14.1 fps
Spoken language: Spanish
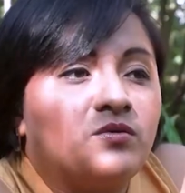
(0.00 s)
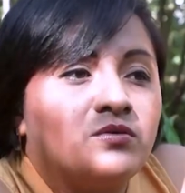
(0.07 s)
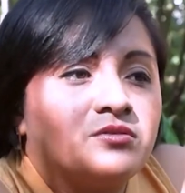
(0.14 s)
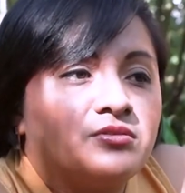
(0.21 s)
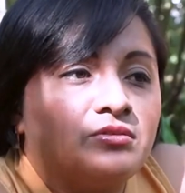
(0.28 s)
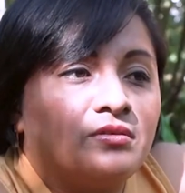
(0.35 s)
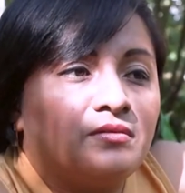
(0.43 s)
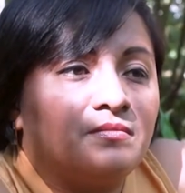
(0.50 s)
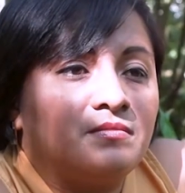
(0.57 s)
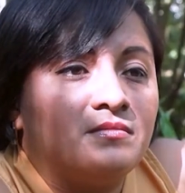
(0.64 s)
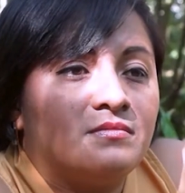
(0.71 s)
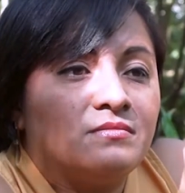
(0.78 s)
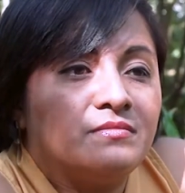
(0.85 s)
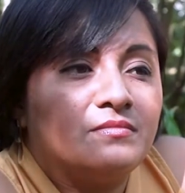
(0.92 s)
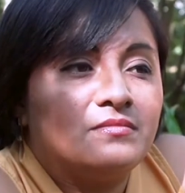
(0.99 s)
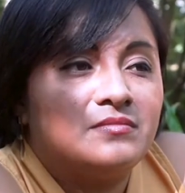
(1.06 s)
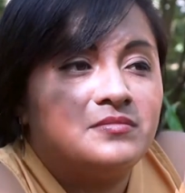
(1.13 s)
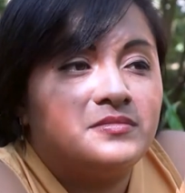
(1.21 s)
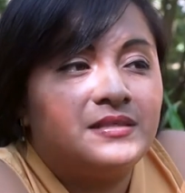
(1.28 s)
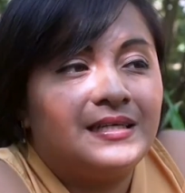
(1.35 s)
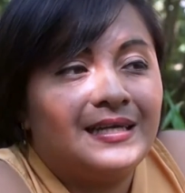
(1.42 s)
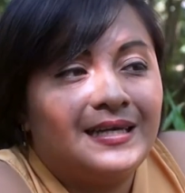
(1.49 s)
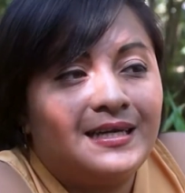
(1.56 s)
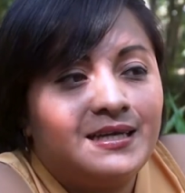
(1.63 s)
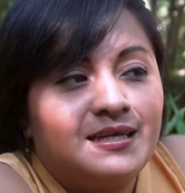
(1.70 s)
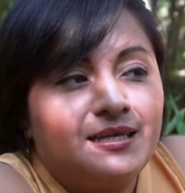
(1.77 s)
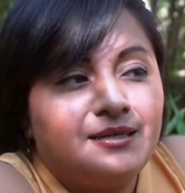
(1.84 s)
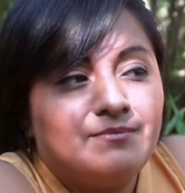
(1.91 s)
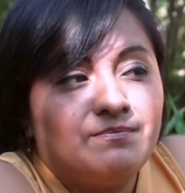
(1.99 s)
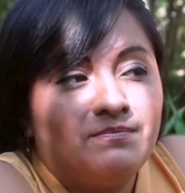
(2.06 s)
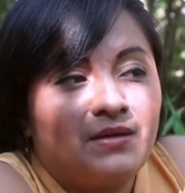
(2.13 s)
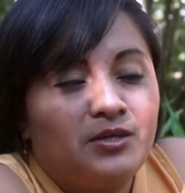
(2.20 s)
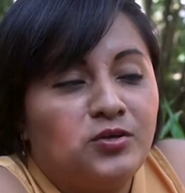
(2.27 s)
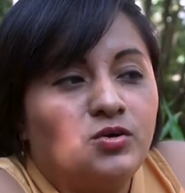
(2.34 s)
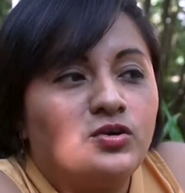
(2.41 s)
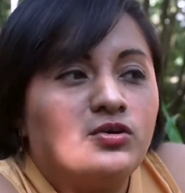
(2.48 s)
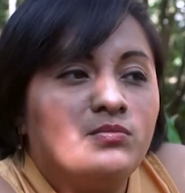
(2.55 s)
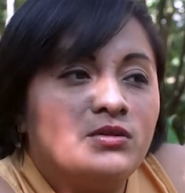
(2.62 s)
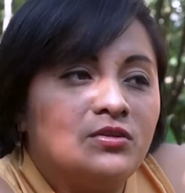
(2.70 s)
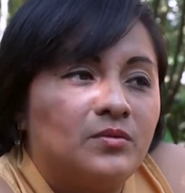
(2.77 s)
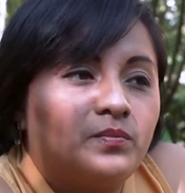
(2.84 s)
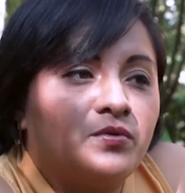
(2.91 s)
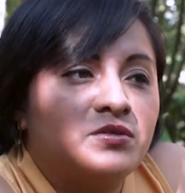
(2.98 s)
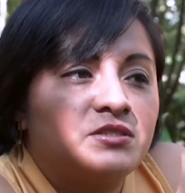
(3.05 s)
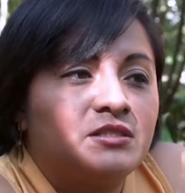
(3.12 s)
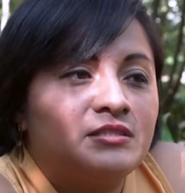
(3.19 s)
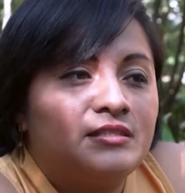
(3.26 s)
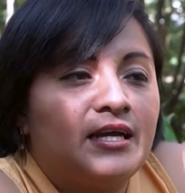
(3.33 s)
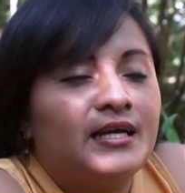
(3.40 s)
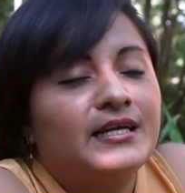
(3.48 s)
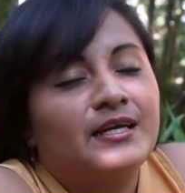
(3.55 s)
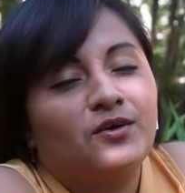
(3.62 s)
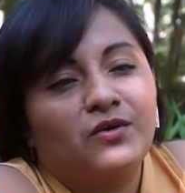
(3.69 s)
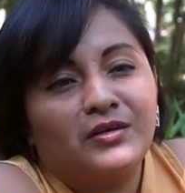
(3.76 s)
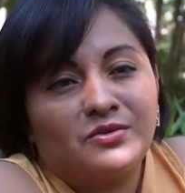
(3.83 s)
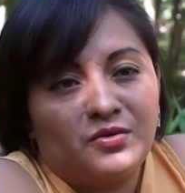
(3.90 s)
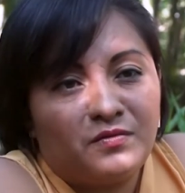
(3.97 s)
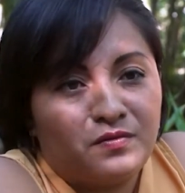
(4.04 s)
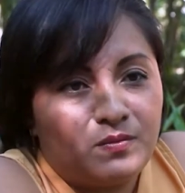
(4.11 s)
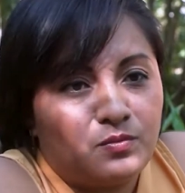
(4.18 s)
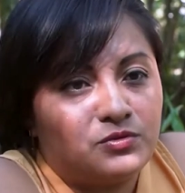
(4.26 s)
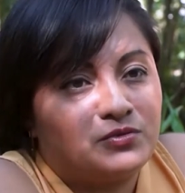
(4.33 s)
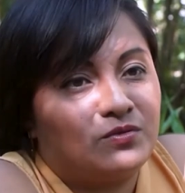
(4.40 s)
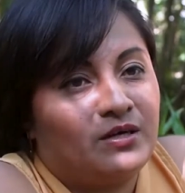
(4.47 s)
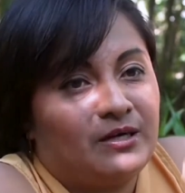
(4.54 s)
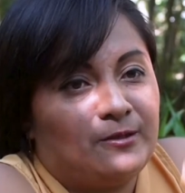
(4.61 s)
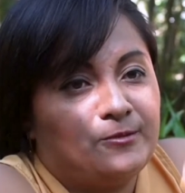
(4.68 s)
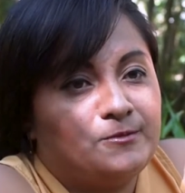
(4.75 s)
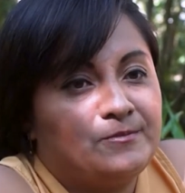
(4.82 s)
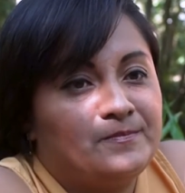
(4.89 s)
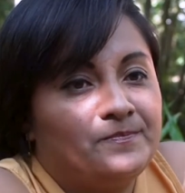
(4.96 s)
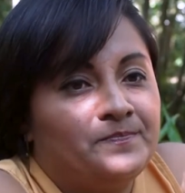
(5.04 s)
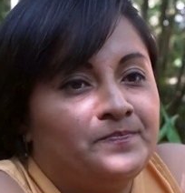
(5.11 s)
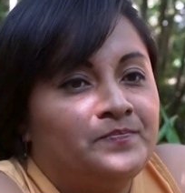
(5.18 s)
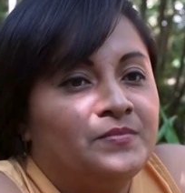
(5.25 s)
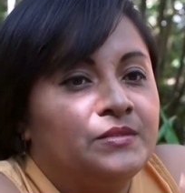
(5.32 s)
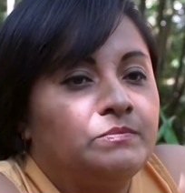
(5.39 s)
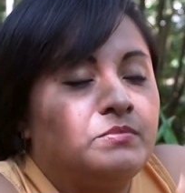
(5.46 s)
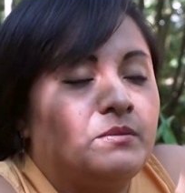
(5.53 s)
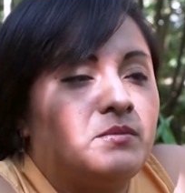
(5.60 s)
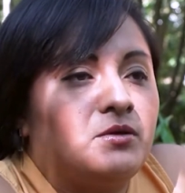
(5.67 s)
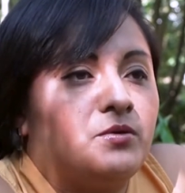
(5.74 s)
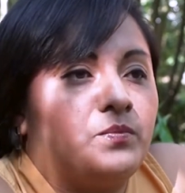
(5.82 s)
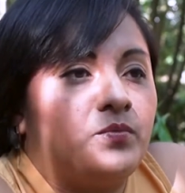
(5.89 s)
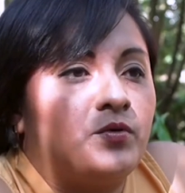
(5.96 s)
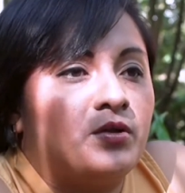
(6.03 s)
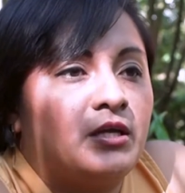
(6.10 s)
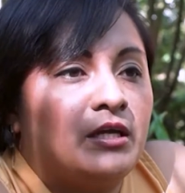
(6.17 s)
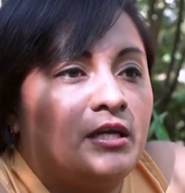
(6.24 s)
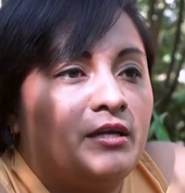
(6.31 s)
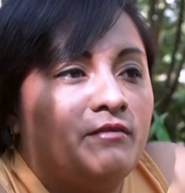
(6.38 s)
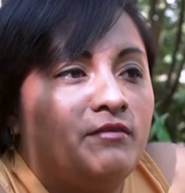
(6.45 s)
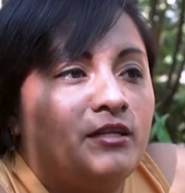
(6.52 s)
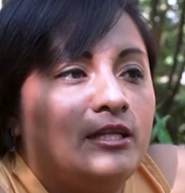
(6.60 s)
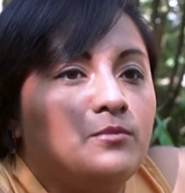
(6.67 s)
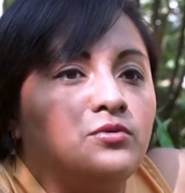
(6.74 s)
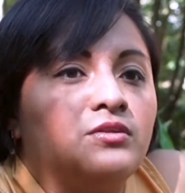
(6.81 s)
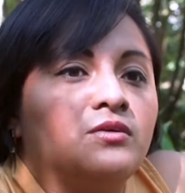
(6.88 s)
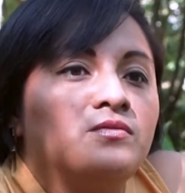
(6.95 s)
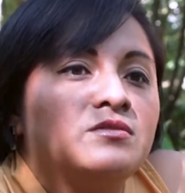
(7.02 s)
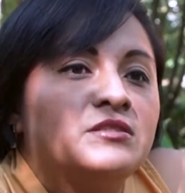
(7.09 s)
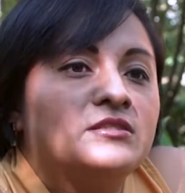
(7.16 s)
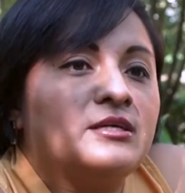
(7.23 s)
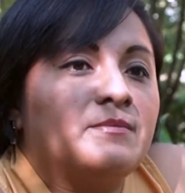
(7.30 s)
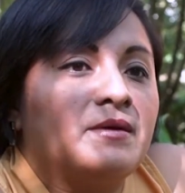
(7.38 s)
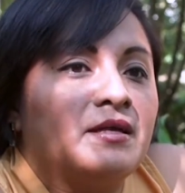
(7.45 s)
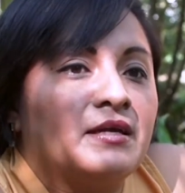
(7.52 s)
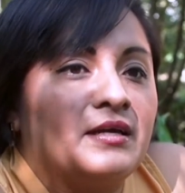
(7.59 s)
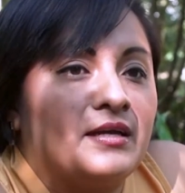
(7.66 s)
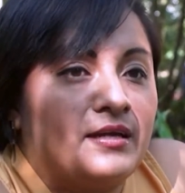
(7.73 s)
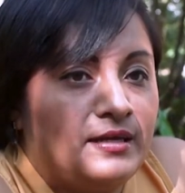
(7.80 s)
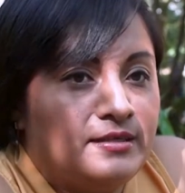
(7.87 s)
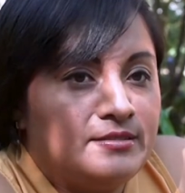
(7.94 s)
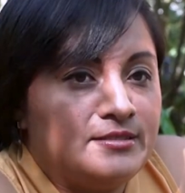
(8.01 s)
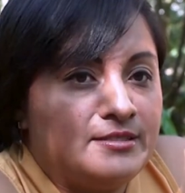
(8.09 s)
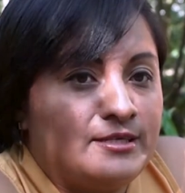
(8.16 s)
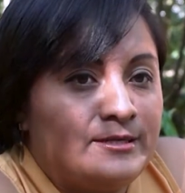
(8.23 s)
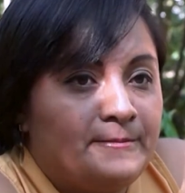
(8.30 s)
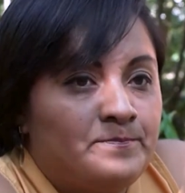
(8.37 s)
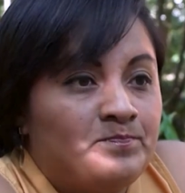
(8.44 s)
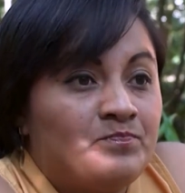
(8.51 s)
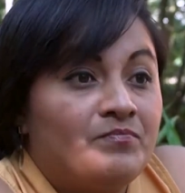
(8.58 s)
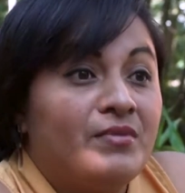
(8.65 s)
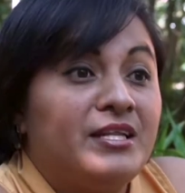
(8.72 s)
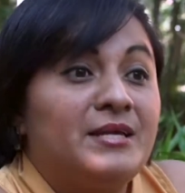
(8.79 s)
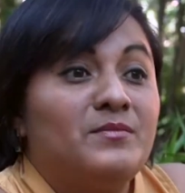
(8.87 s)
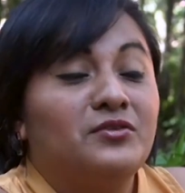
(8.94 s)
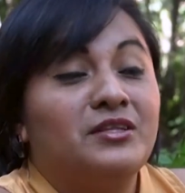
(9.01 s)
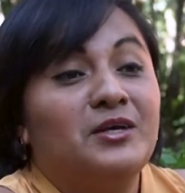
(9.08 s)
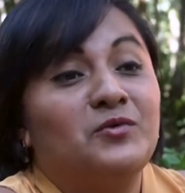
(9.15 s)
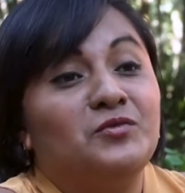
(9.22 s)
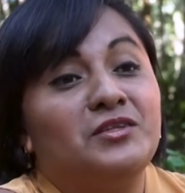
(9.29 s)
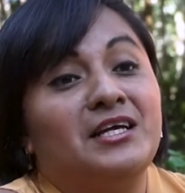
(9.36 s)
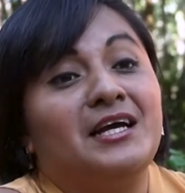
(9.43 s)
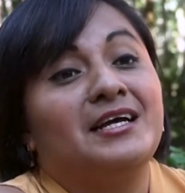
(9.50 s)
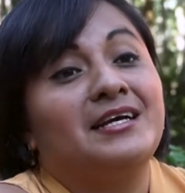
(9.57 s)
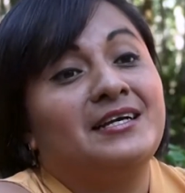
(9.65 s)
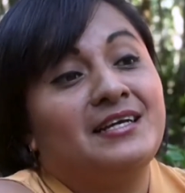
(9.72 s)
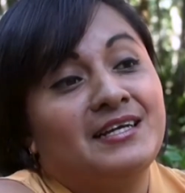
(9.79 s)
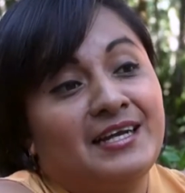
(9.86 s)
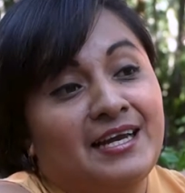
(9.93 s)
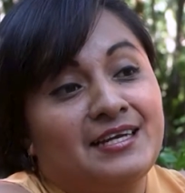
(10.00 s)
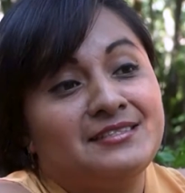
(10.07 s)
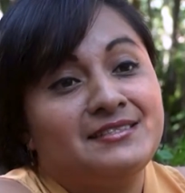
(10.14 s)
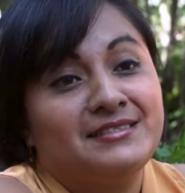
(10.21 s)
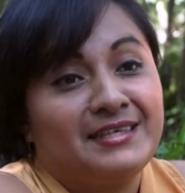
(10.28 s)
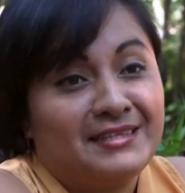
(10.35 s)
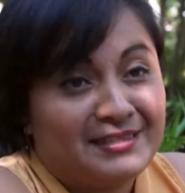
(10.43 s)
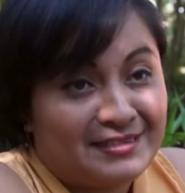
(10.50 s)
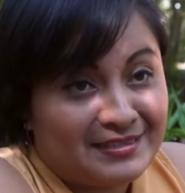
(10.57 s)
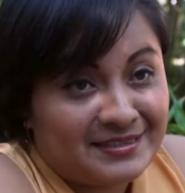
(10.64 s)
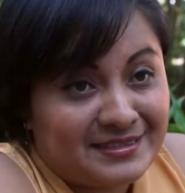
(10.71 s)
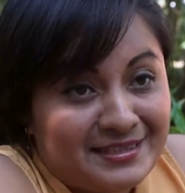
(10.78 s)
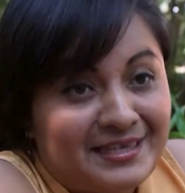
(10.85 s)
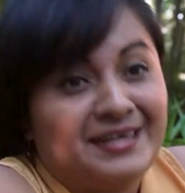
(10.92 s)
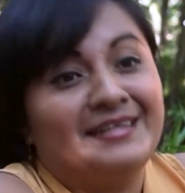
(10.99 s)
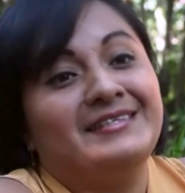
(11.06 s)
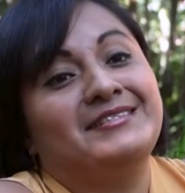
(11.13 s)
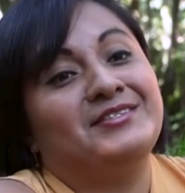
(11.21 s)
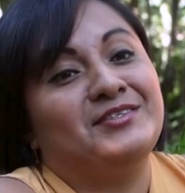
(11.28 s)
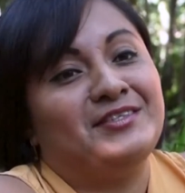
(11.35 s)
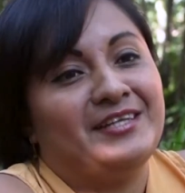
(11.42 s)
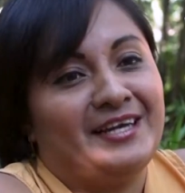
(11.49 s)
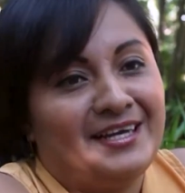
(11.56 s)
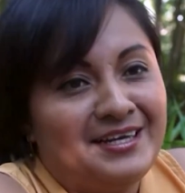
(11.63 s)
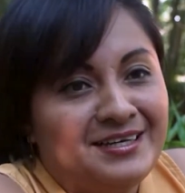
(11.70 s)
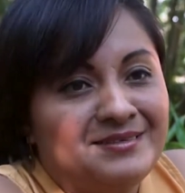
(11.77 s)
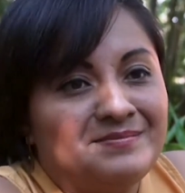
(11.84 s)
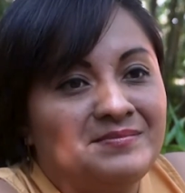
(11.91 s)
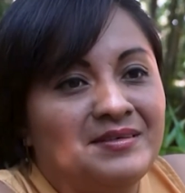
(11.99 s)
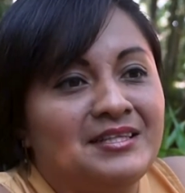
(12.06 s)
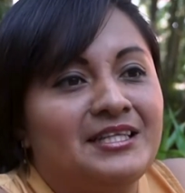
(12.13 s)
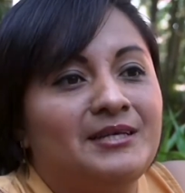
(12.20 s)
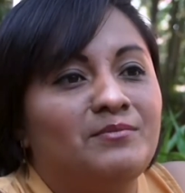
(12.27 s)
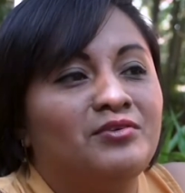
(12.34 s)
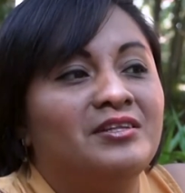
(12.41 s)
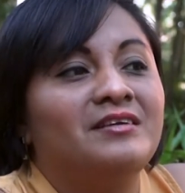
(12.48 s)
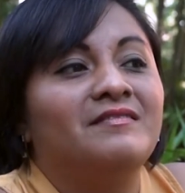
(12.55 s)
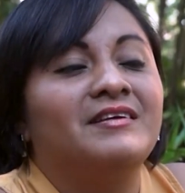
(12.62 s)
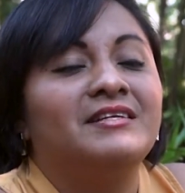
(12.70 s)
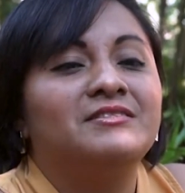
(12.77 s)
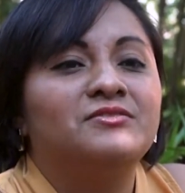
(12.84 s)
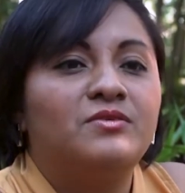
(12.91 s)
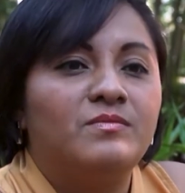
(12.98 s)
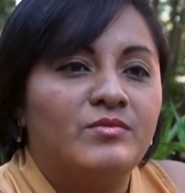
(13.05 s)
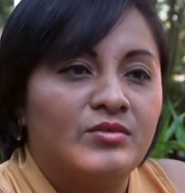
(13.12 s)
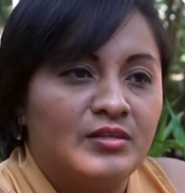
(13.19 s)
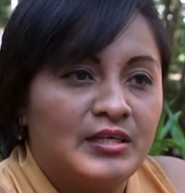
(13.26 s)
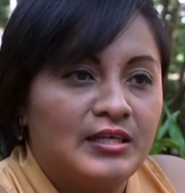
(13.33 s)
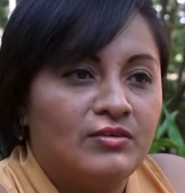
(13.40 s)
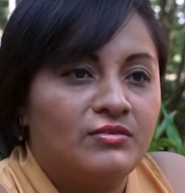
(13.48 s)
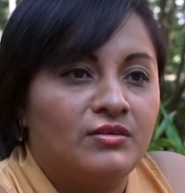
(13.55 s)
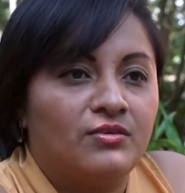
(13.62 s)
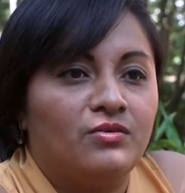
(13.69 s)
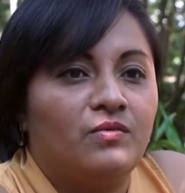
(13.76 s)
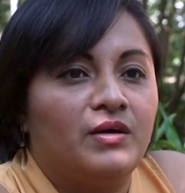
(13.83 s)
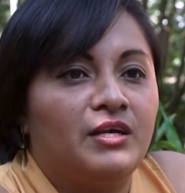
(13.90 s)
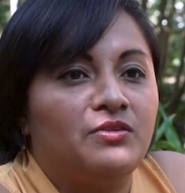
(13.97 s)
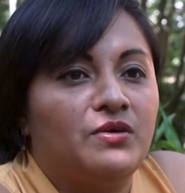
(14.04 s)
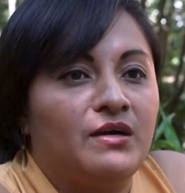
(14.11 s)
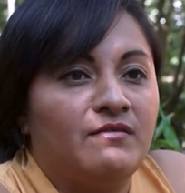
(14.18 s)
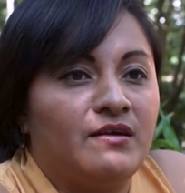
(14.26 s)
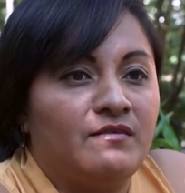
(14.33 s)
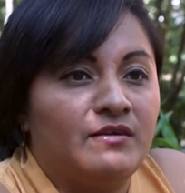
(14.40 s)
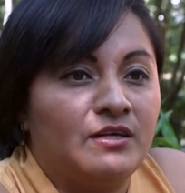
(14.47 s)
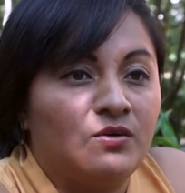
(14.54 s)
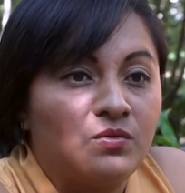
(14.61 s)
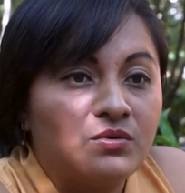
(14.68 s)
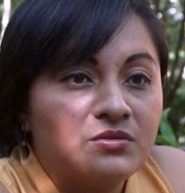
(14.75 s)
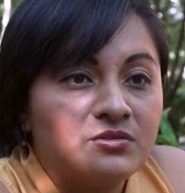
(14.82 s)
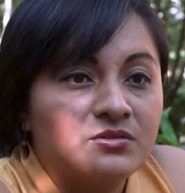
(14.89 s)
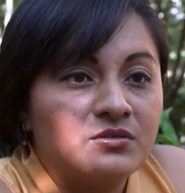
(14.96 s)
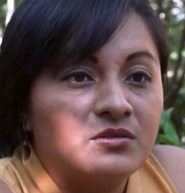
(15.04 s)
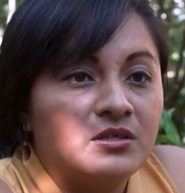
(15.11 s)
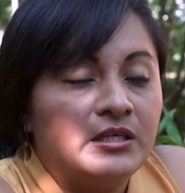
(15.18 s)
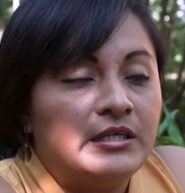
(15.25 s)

curso, en mayor o menor porcentaje, creo que todos fuimos tocados Primero porque venimos de un sistema de creencias, venimos de una crianza tradicional, venimos de ver esos modelos de los cuales nos hablaba el curso,